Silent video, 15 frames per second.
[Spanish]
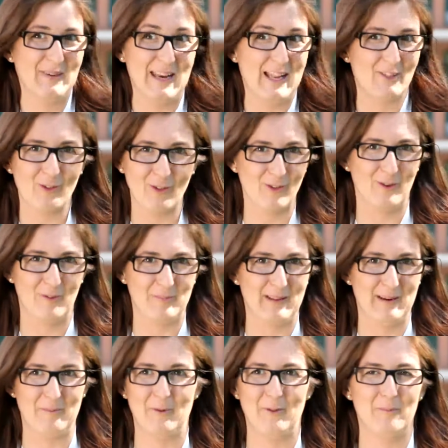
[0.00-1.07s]
para todo,
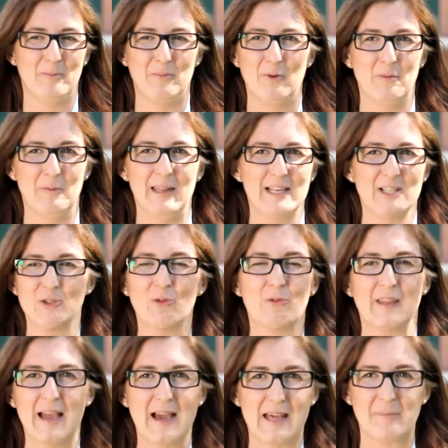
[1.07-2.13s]
para volver a
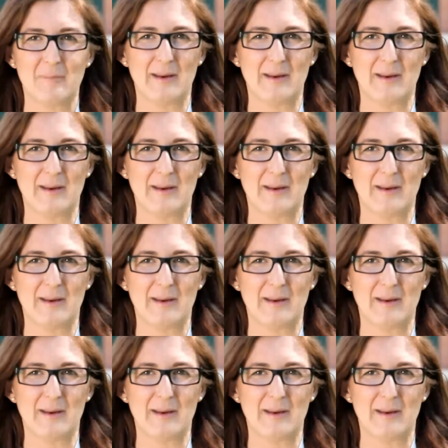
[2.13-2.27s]
estudiar,